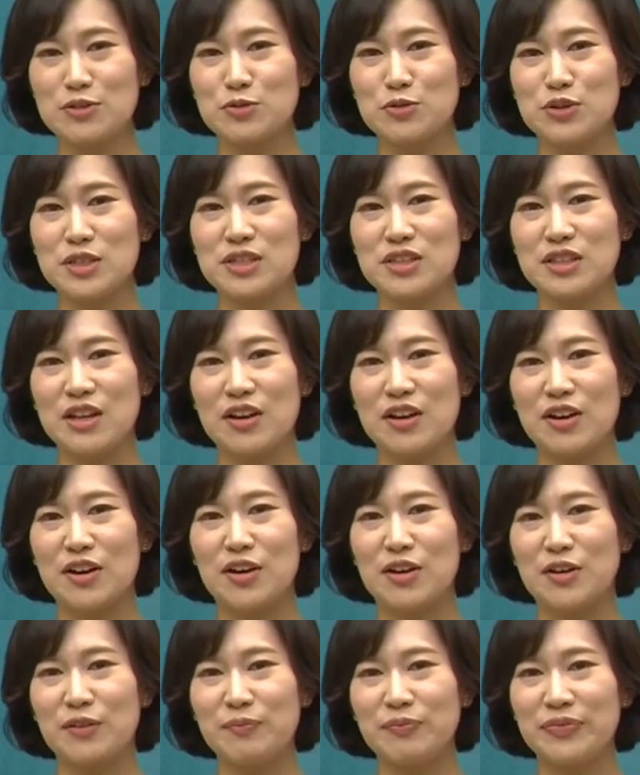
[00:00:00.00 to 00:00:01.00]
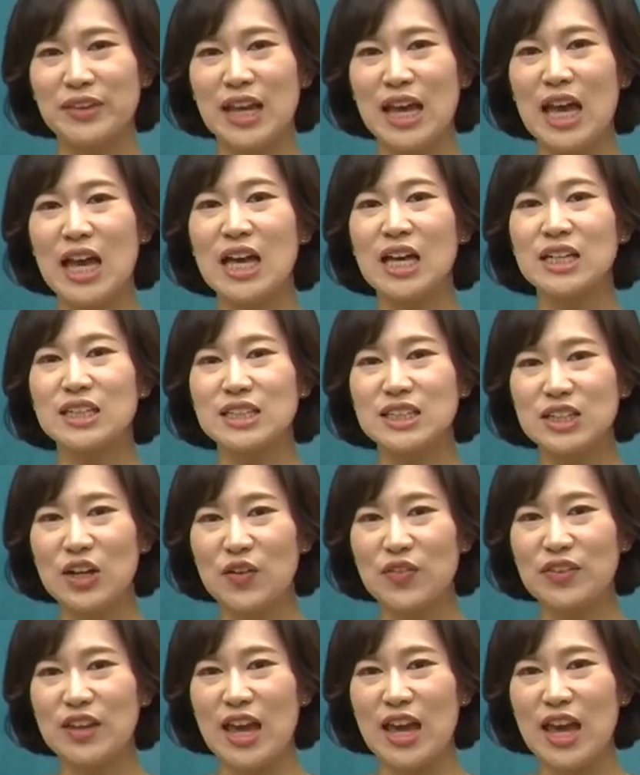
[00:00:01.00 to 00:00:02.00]
수 있어요.
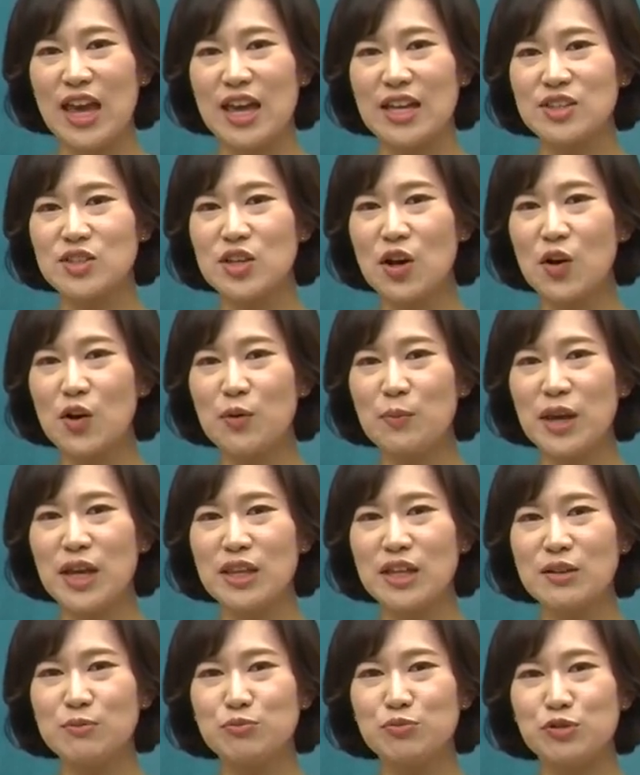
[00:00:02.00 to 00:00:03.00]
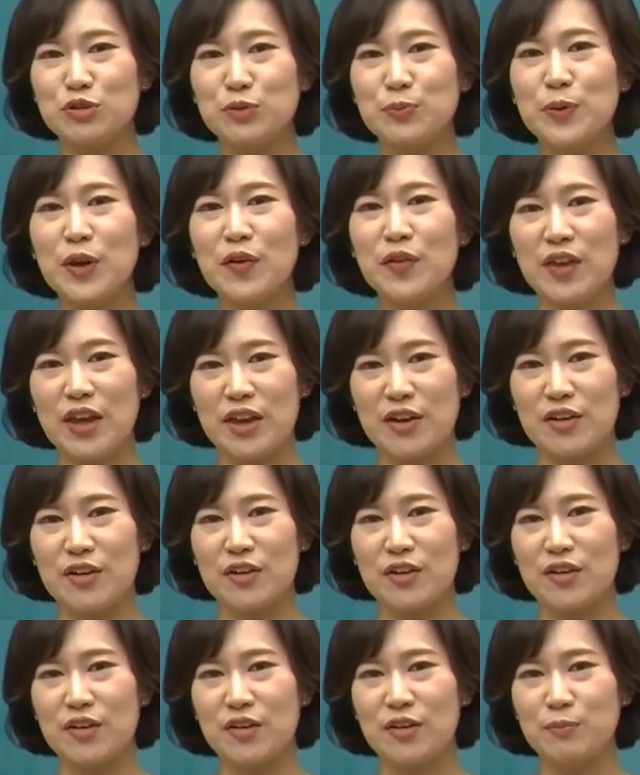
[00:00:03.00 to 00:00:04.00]
그런데 처음에는
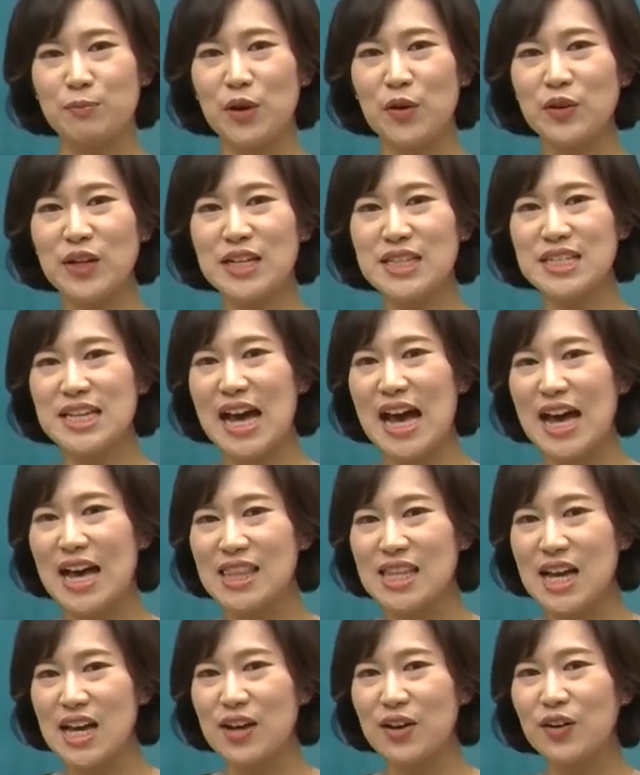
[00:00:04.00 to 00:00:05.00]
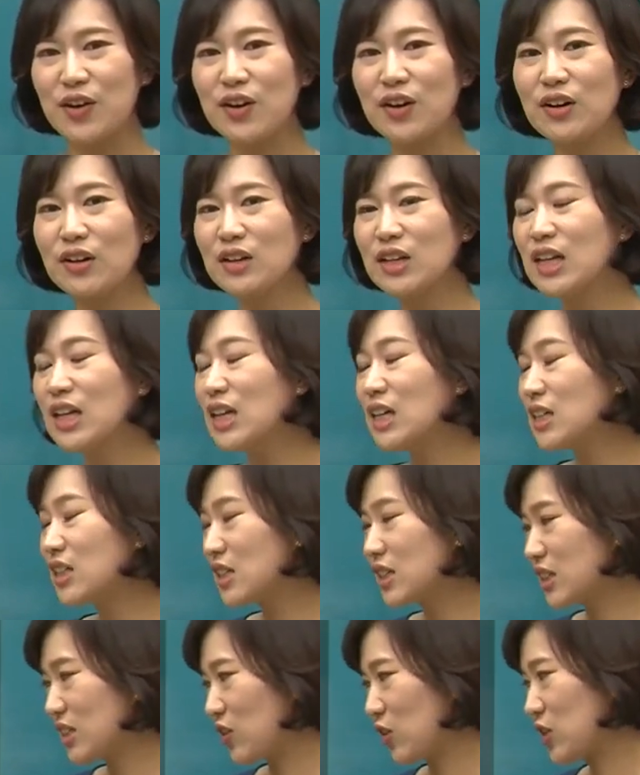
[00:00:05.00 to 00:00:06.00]
불편해요. 편하지 않아요.
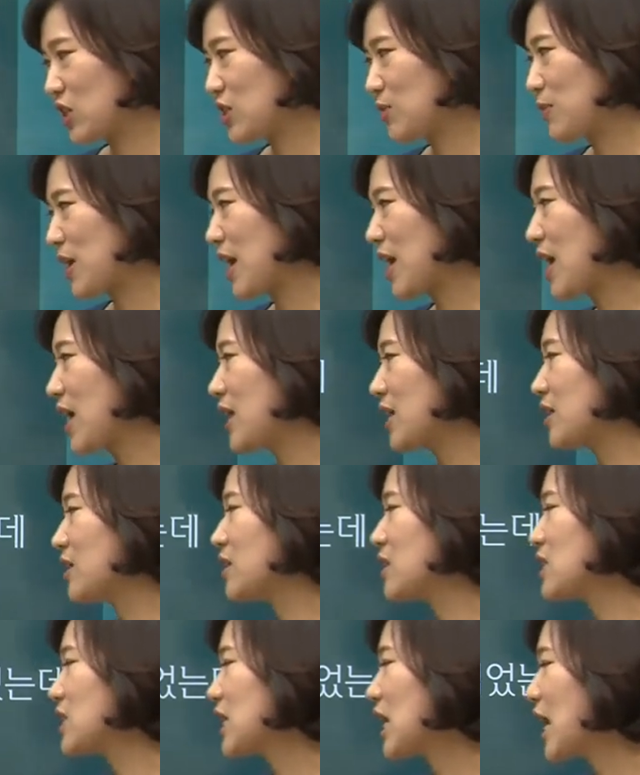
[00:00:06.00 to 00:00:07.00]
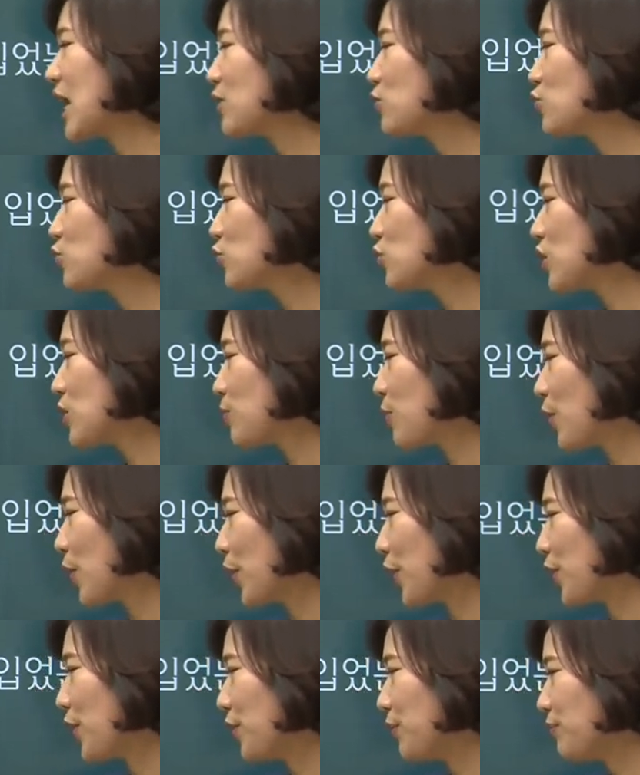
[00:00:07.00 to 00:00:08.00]
그렇지만 자주
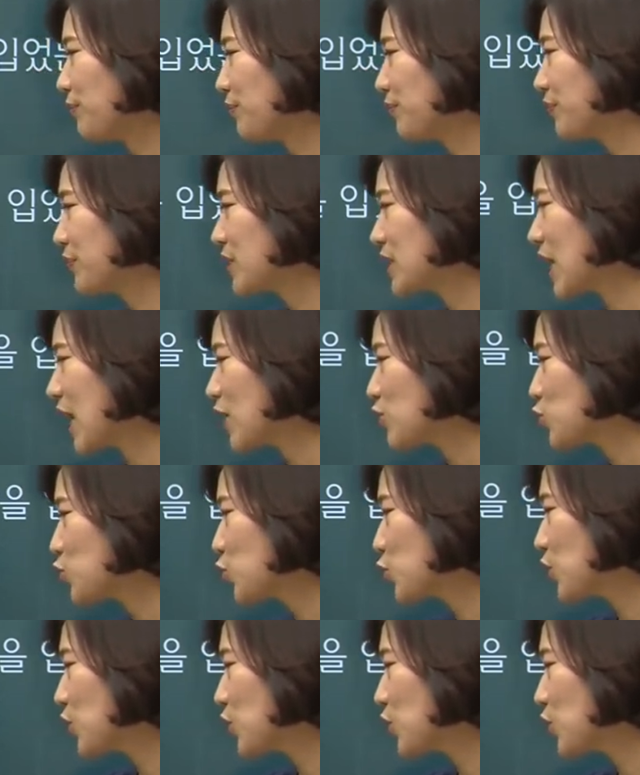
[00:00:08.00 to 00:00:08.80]
입어요. 자주